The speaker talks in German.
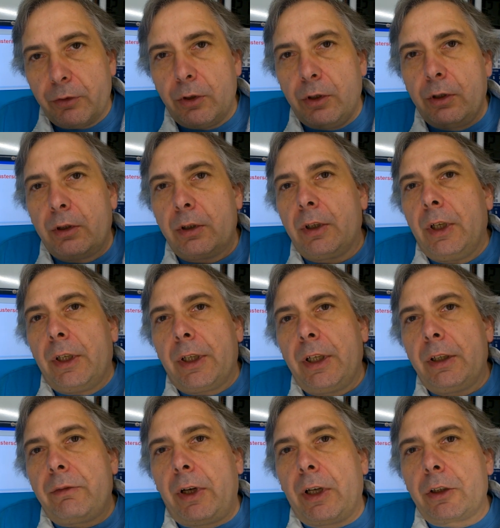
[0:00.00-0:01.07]
äh,
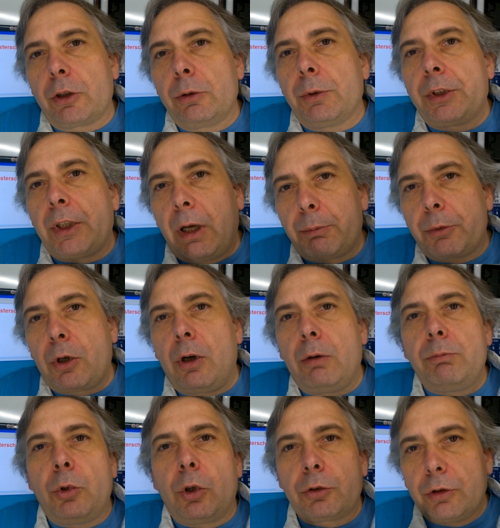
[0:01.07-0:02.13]
geht weiter über die
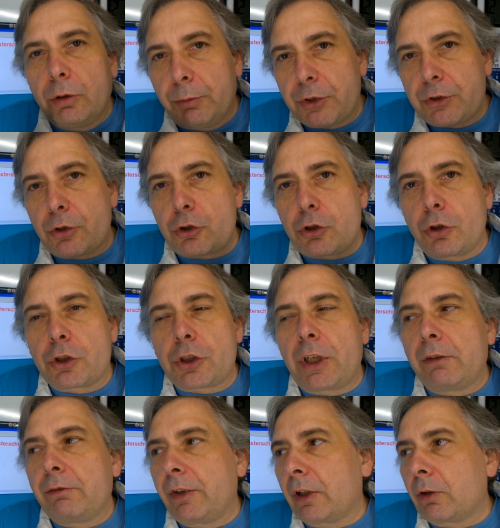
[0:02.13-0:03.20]
Abgabenordnung bis zur
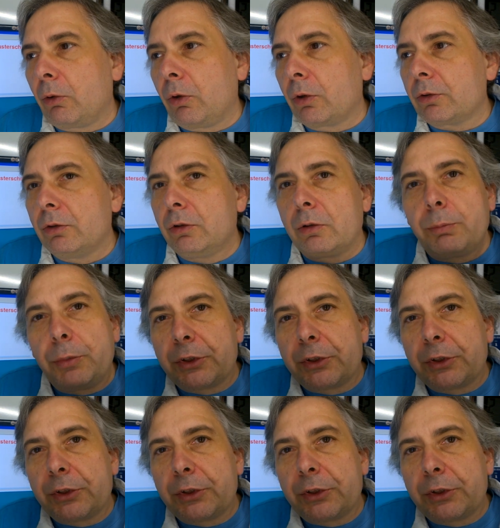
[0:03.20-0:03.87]
Schornsteinfegerordnung,